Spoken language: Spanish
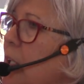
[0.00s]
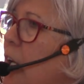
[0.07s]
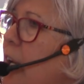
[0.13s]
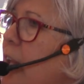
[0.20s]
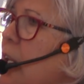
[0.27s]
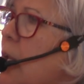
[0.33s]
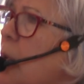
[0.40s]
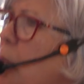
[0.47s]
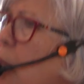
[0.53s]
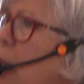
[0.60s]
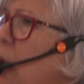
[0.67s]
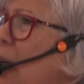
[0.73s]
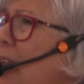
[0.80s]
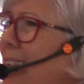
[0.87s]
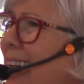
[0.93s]
Y ahora dijimos,
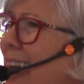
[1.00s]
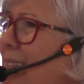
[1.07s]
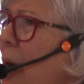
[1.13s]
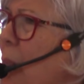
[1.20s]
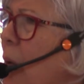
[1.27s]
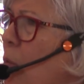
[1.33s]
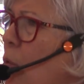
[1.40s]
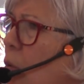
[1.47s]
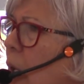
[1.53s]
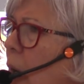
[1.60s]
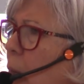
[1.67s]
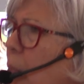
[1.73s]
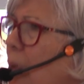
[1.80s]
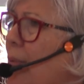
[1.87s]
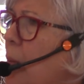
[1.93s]
bueno, ¿qué vamos a
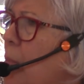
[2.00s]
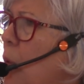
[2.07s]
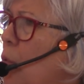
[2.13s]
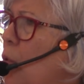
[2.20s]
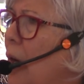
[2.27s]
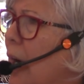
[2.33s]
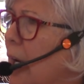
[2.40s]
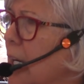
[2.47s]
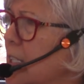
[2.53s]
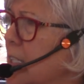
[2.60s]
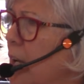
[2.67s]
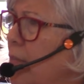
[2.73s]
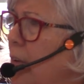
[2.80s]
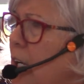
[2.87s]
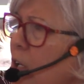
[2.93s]
buscar? Pues vamos a buscar que él
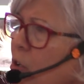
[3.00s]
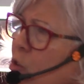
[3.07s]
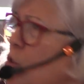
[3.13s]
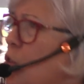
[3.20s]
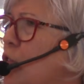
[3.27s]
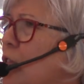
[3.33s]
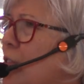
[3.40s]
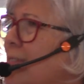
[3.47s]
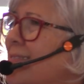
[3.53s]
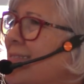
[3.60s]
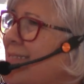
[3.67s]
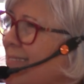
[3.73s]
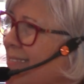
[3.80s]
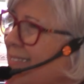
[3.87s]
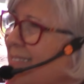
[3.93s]
sea feliz nosotros.
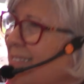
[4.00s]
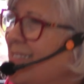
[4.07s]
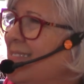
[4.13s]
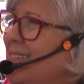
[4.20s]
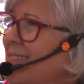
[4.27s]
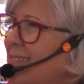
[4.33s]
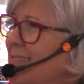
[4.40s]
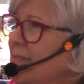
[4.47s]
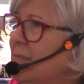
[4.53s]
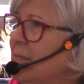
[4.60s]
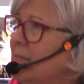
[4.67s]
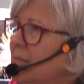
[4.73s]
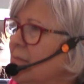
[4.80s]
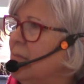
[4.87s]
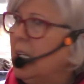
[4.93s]

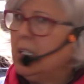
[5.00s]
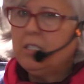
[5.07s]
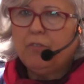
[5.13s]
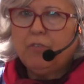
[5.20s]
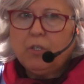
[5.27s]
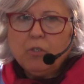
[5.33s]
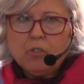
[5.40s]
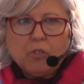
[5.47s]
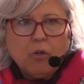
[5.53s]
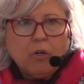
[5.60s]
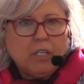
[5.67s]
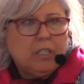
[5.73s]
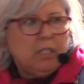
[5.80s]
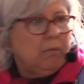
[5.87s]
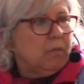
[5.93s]
Ese fue nuestro
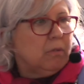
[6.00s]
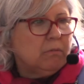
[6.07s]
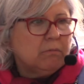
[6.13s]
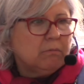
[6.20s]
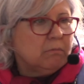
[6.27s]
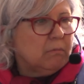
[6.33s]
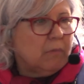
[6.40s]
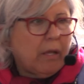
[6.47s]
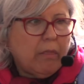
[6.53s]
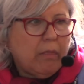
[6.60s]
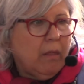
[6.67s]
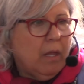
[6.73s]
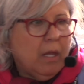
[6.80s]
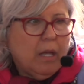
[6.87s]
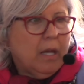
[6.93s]
objetivo,
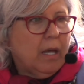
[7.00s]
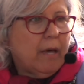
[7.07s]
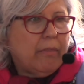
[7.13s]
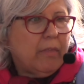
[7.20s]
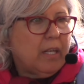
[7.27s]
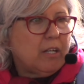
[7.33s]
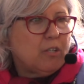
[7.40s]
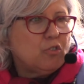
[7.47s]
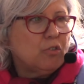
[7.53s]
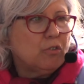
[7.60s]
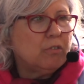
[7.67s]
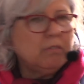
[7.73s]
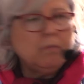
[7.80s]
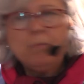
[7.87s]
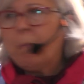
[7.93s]
hacer eso, ¿no?